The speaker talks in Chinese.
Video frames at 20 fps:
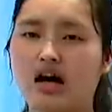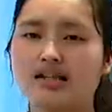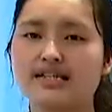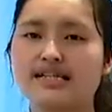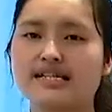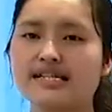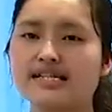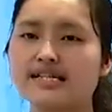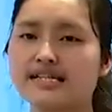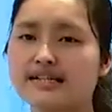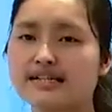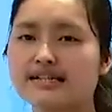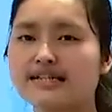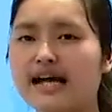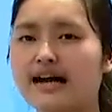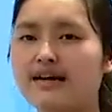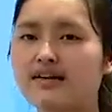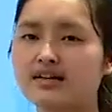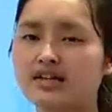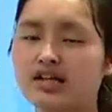啊，进行
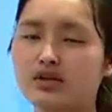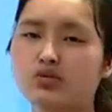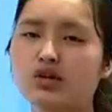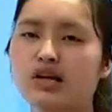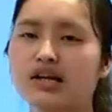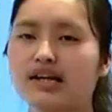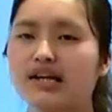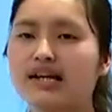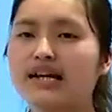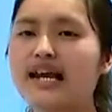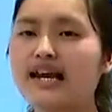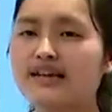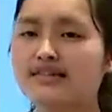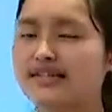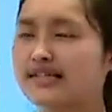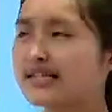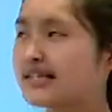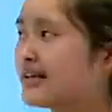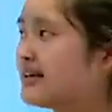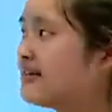三个题目的一个
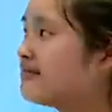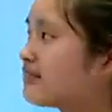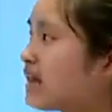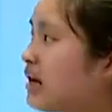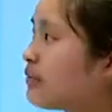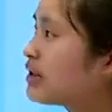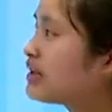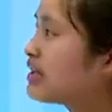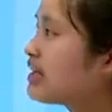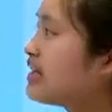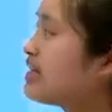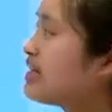练习。那么